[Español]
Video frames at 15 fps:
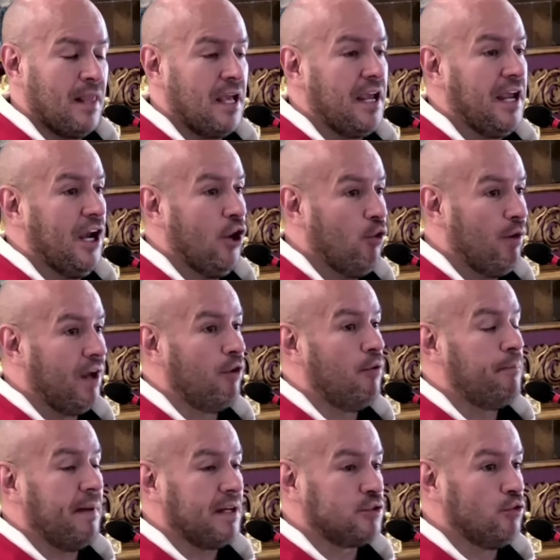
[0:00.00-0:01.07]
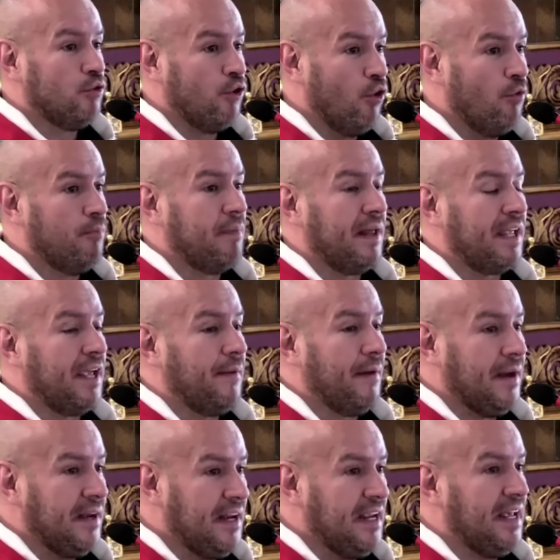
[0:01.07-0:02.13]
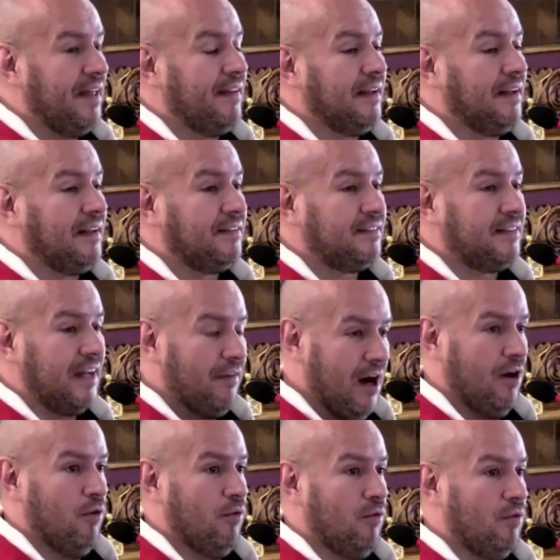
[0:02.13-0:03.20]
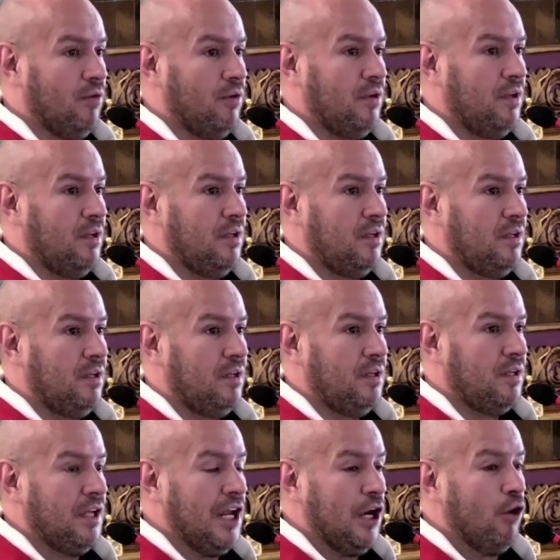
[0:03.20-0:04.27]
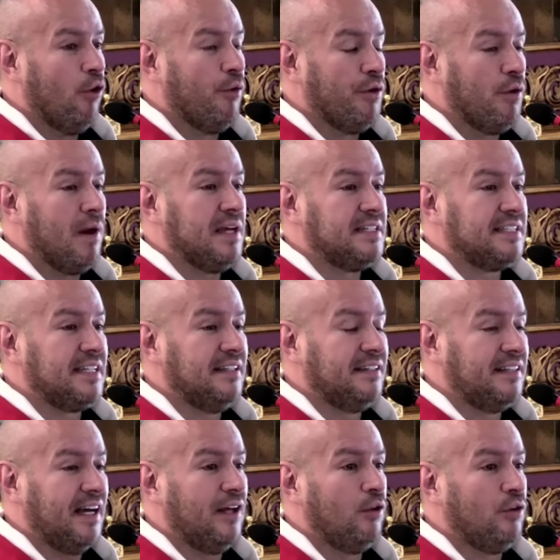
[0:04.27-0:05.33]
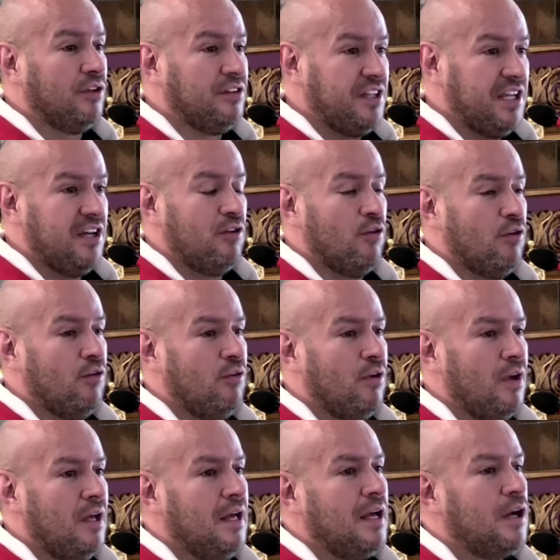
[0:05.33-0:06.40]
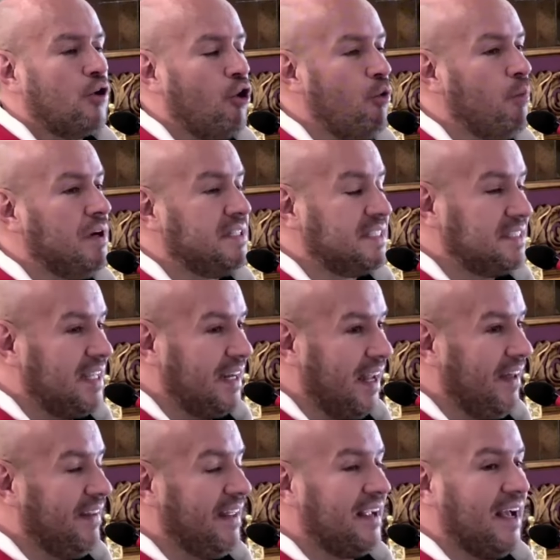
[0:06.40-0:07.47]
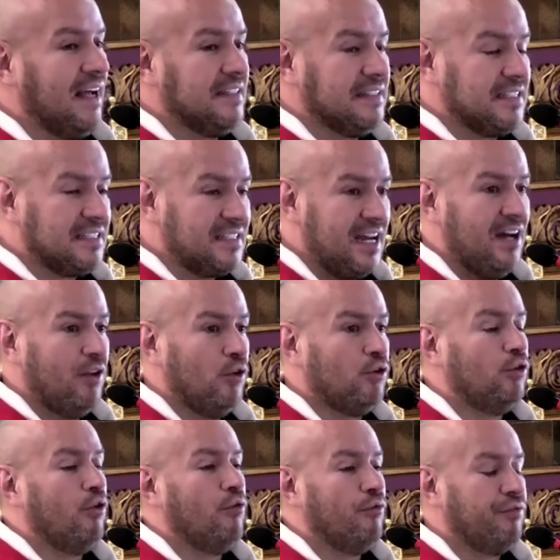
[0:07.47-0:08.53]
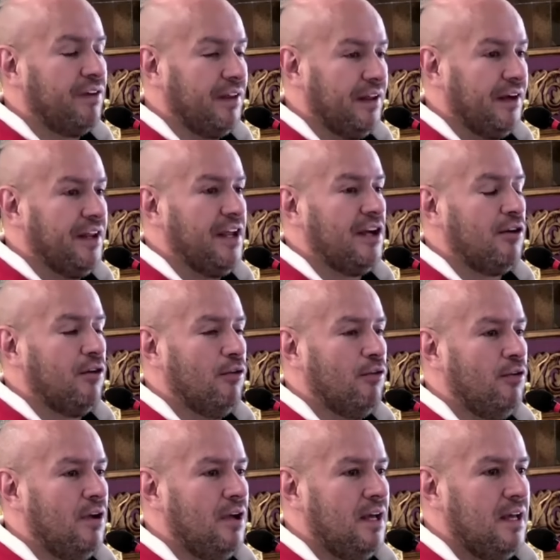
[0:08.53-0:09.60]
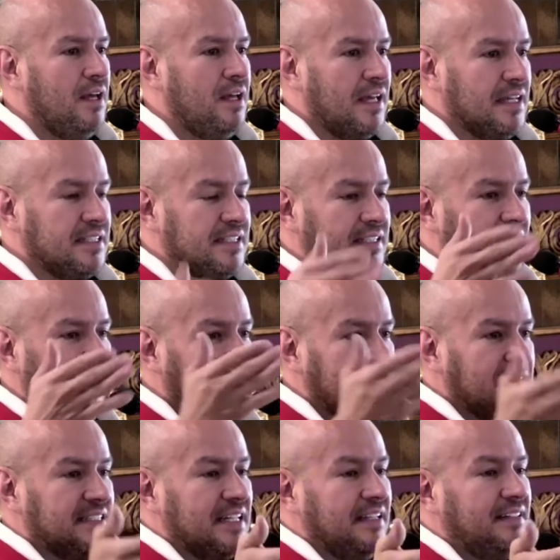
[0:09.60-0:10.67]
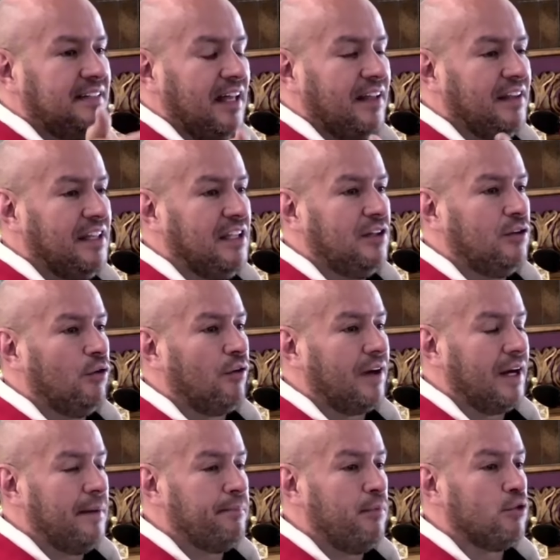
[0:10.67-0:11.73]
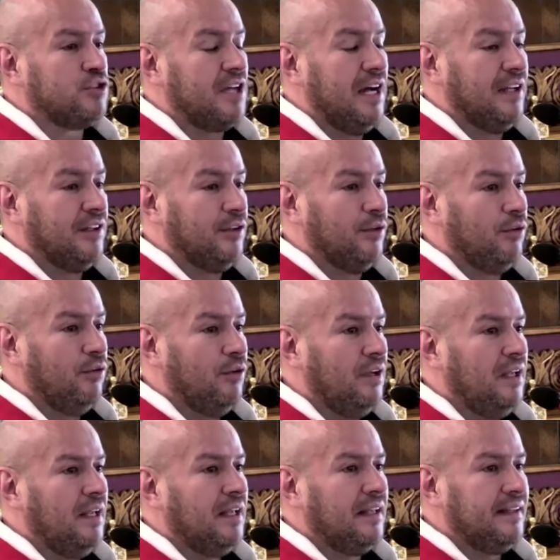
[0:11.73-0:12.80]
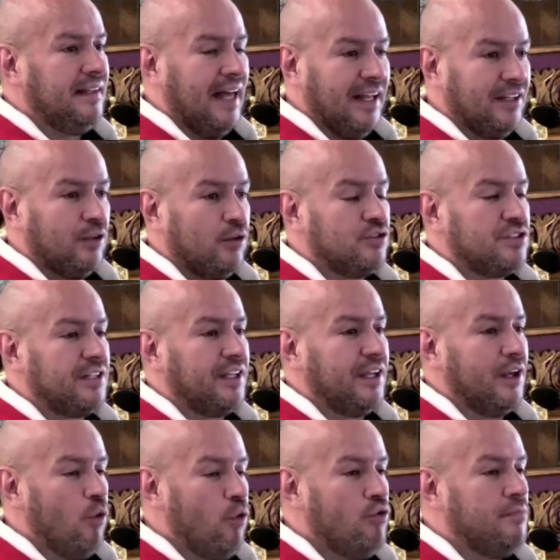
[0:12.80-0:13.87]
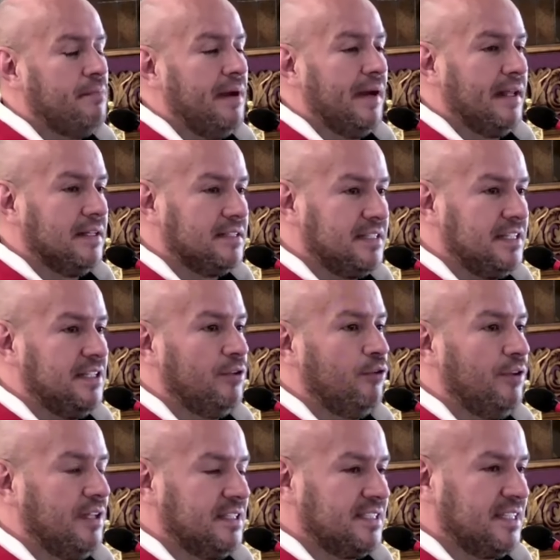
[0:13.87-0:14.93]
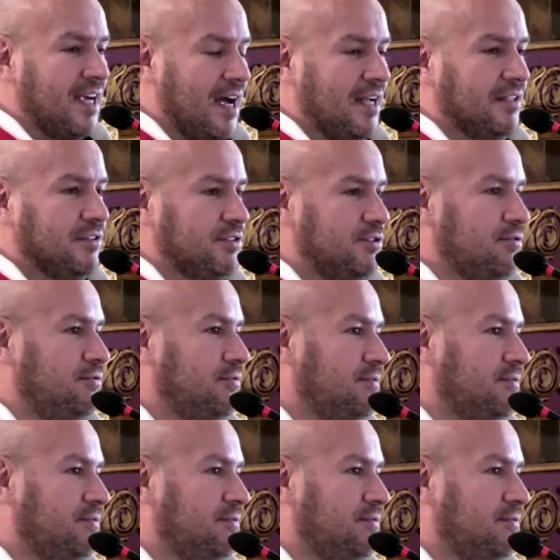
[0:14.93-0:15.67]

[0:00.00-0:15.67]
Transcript: Y luego pasó un hombre que venía del trabajo y lo vio ahí sentado y dijo, ¿cómo estará de cansado don Federico que está ahí sentadito reposando? dándose un merecido descanso.